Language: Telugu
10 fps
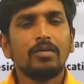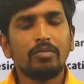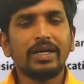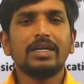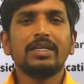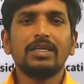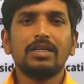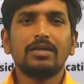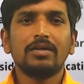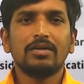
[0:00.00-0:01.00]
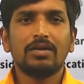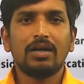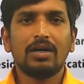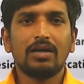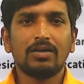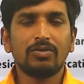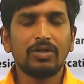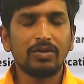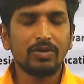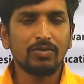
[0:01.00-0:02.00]
బట్ ఇది
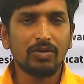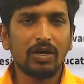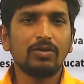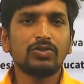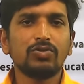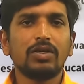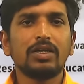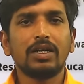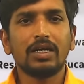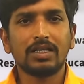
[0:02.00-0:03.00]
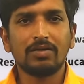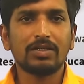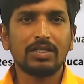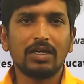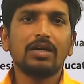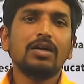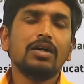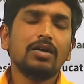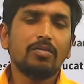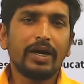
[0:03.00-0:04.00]
ట్వంటీ వరకు రావచ్చు లేదంటే ఆ తర్వాత
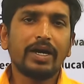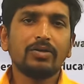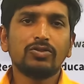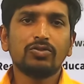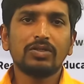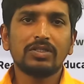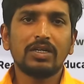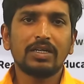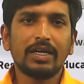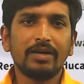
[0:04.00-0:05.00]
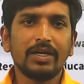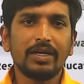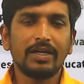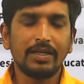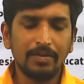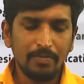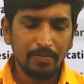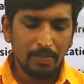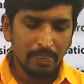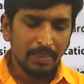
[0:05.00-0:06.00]
మారొచ్చు రిజల్ట్ టైమింగ్ అనేది
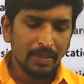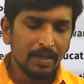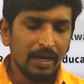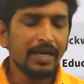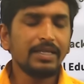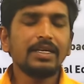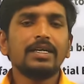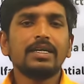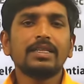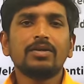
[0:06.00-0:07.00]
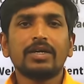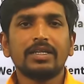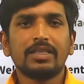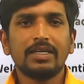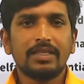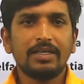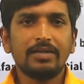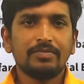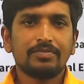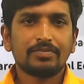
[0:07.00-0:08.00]
అయితే ఇదంతా ఒక ఎత్తు అయితే
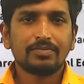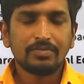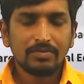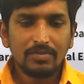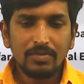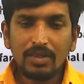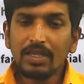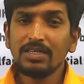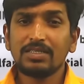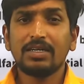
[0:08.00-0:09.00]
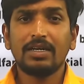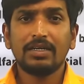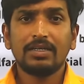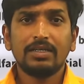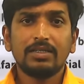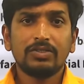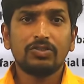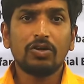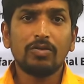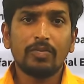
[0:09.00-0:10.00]
సరే
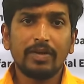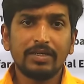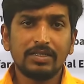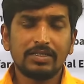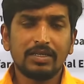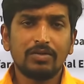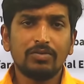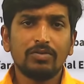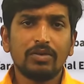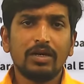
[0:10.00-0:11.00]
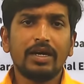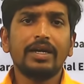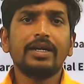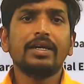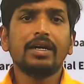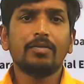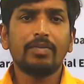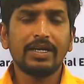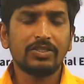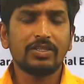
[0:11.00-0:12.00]
జాబ్ అప్లై చేశారు అండ్
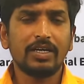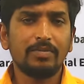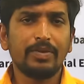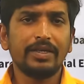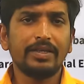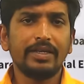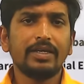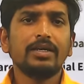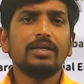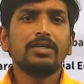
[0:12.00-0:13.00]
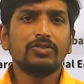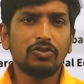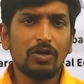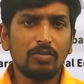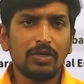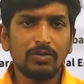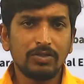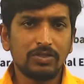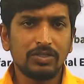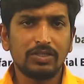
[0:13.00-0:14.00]
అప్లికేషన్ అయిపోయింది జాబ్ కూడా
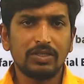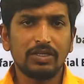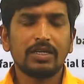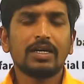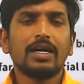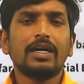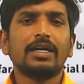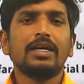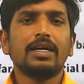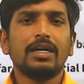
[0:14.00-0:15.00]
వచ్చేసింది కానీ ఇక్కడ